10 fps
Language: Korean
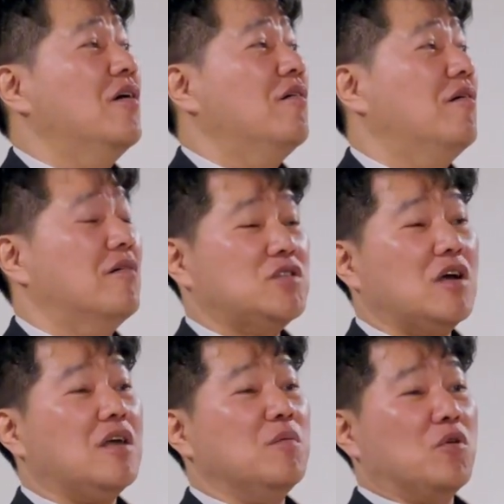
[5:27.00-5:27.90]
어
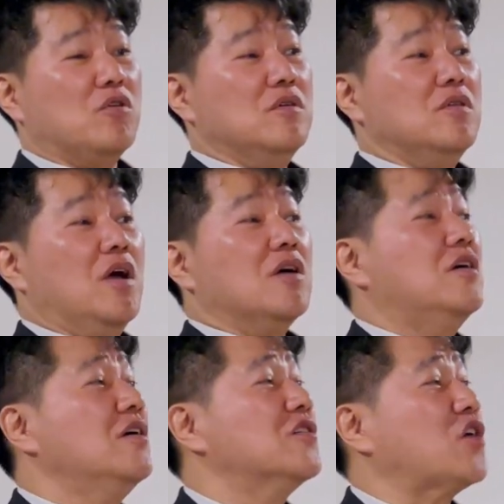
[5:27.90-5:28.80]
착해 보이는
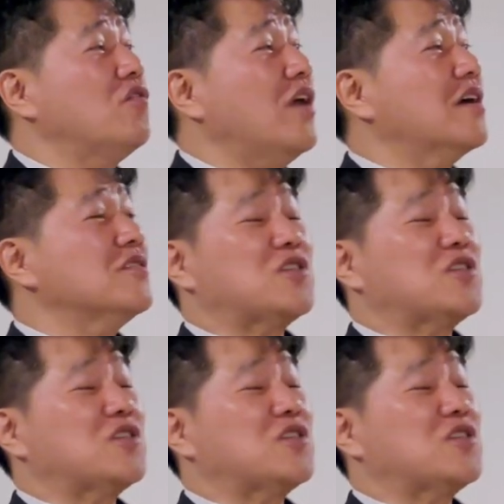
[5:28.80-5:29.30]
그 전날은